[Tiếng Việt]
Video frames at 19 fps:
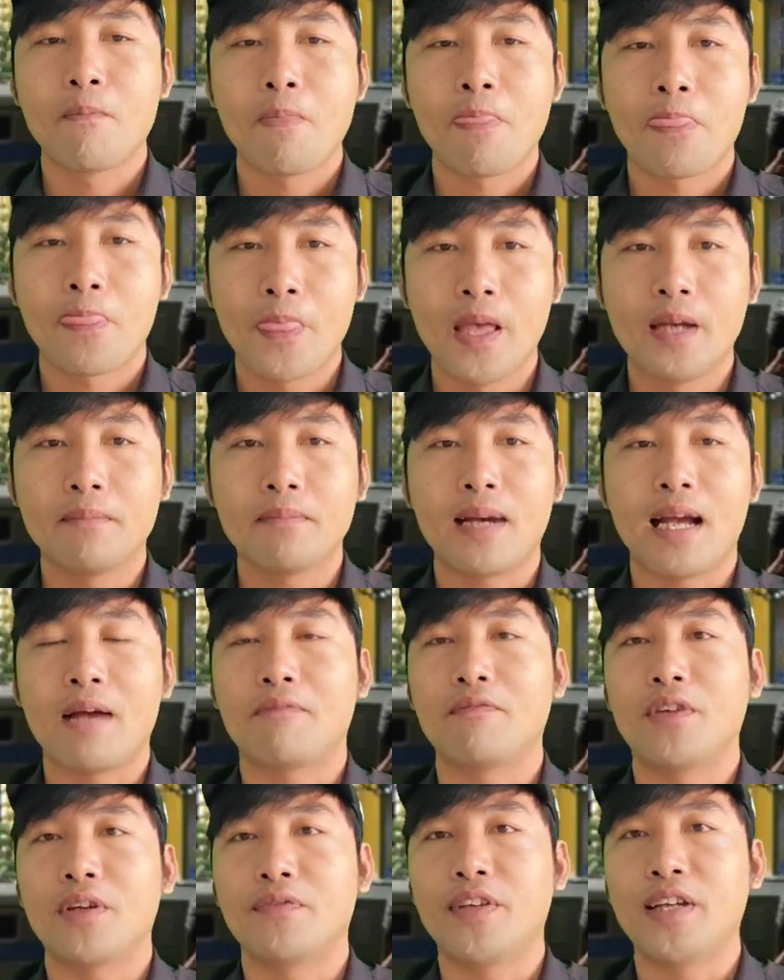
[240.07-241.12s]
nhưng
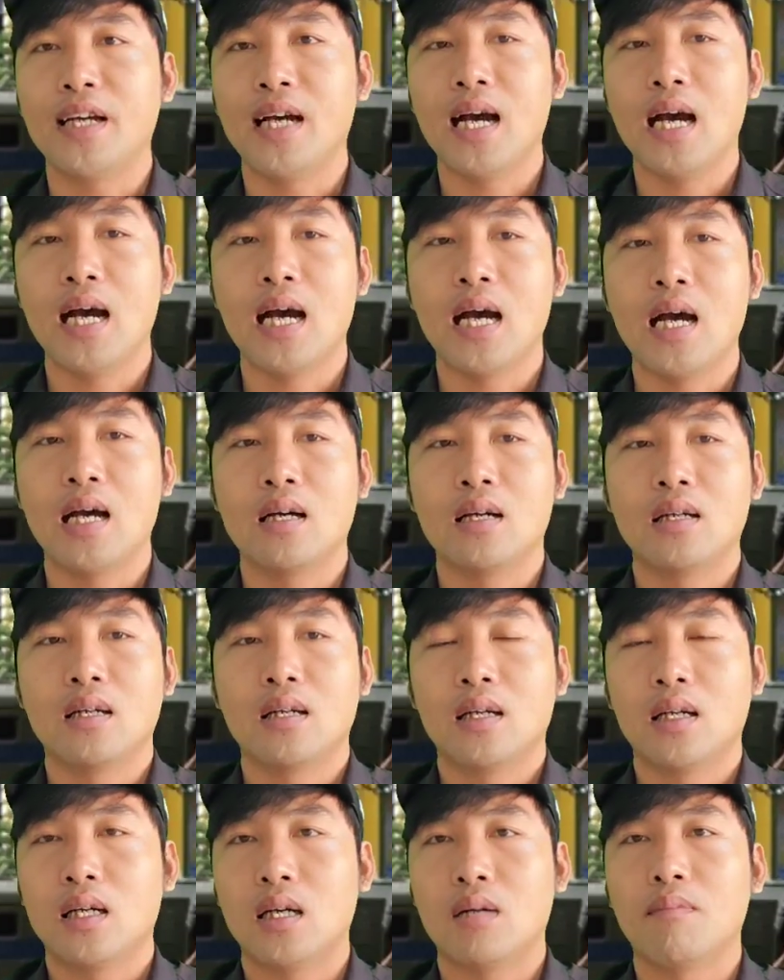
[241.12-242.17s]
mà về phía à,
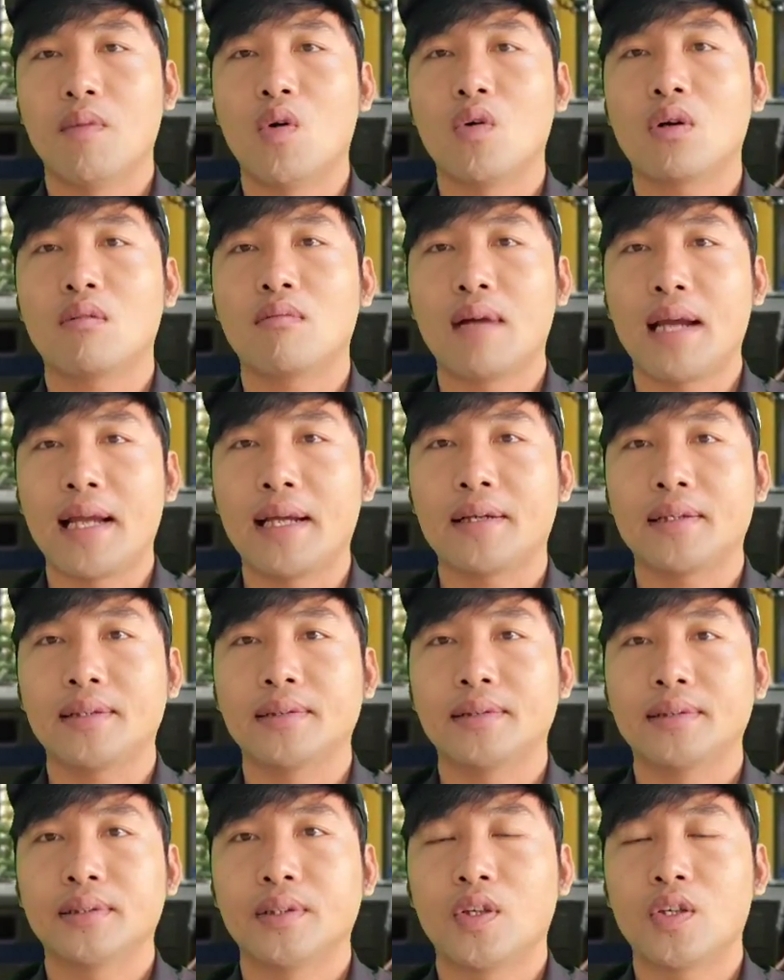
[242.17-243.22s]
à, bộ công an
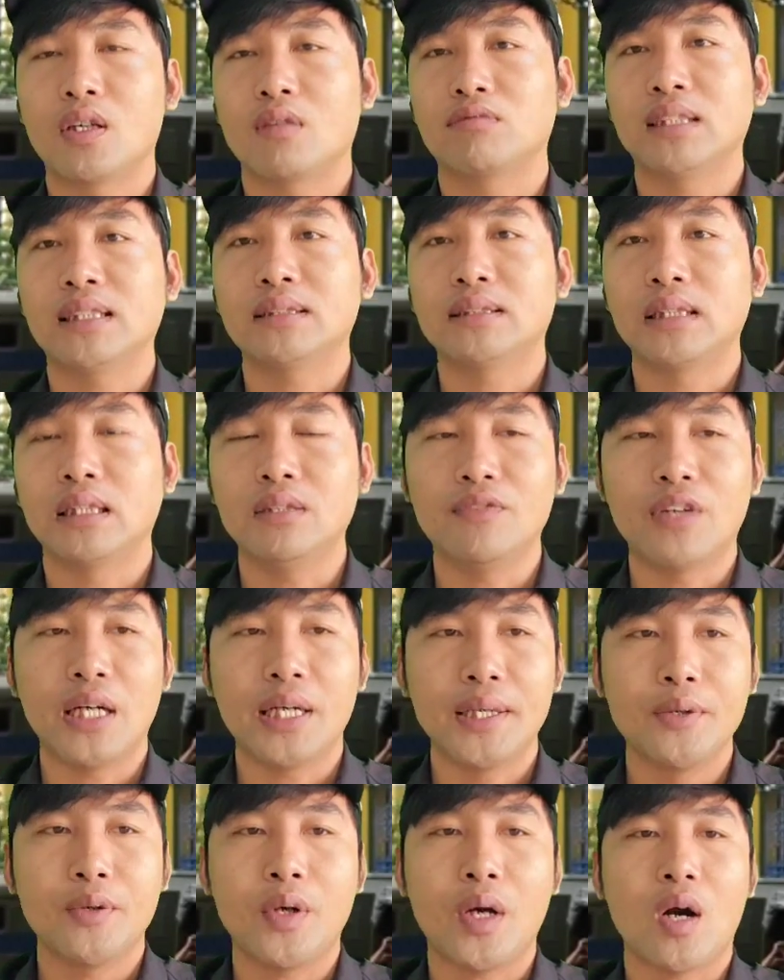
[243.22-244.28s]
hội đồng xét xử
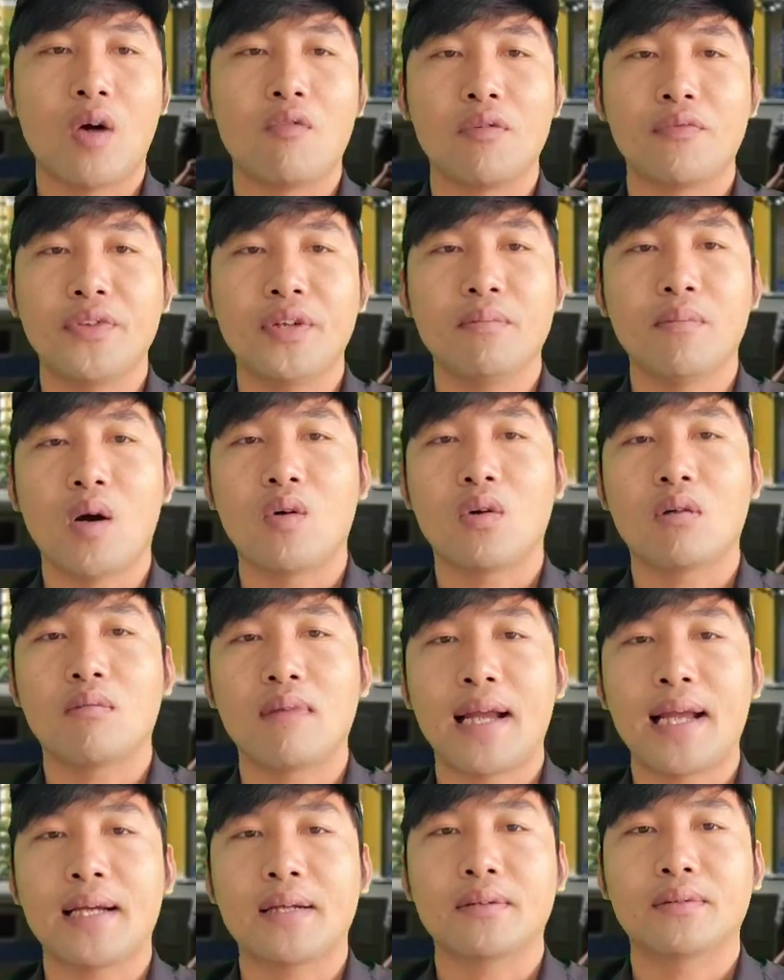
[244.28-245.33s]
vẫn yêu cầu về phía bộ
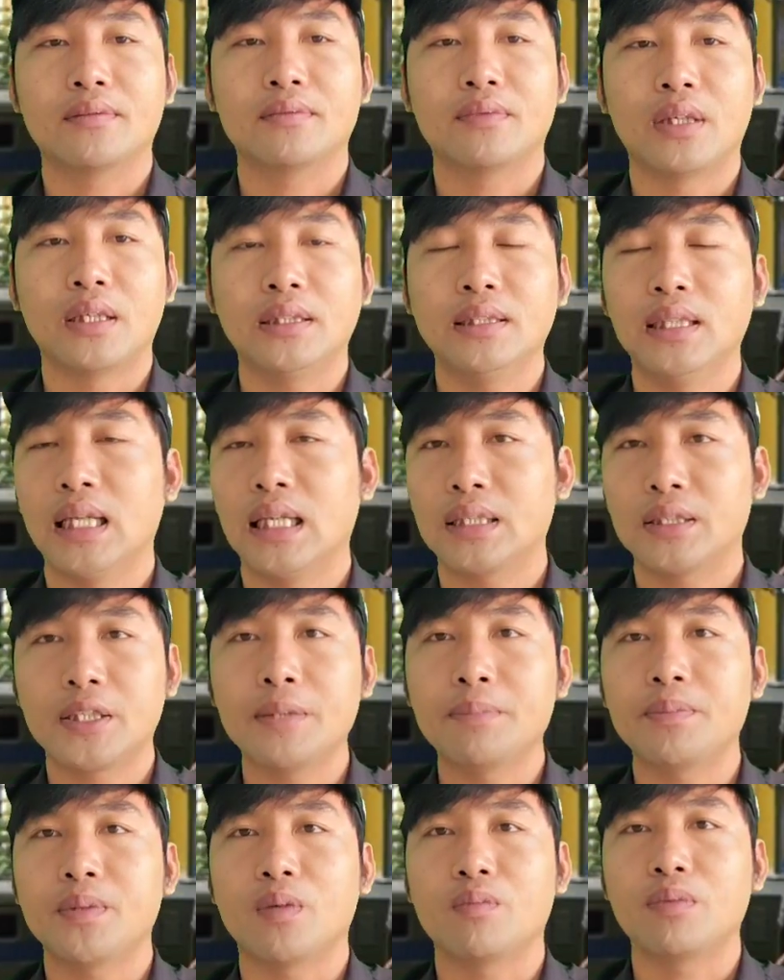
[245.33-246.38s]
công an vẫn à,
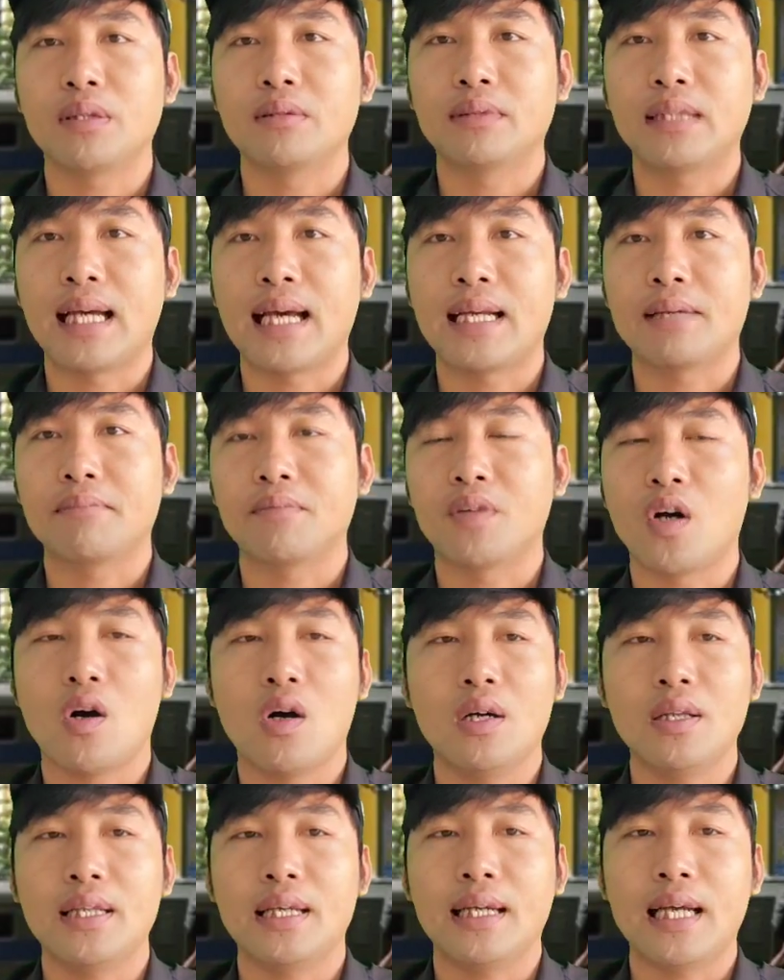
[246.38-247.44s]
tiếp tục điều tra làm
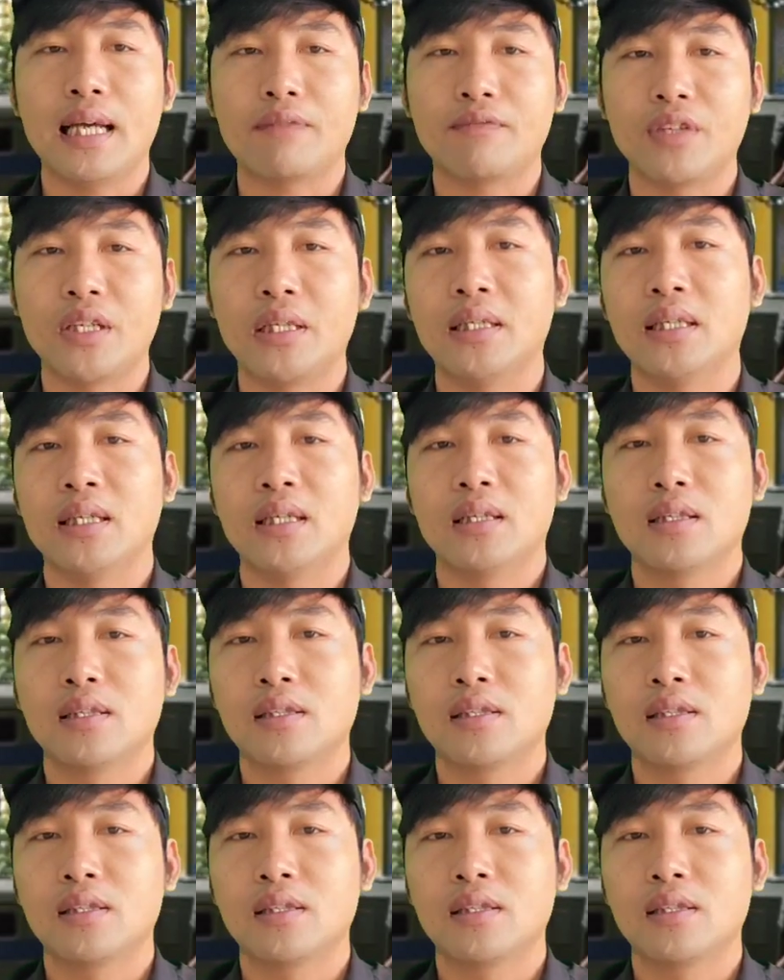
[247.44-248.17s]
rõ những cái hành vi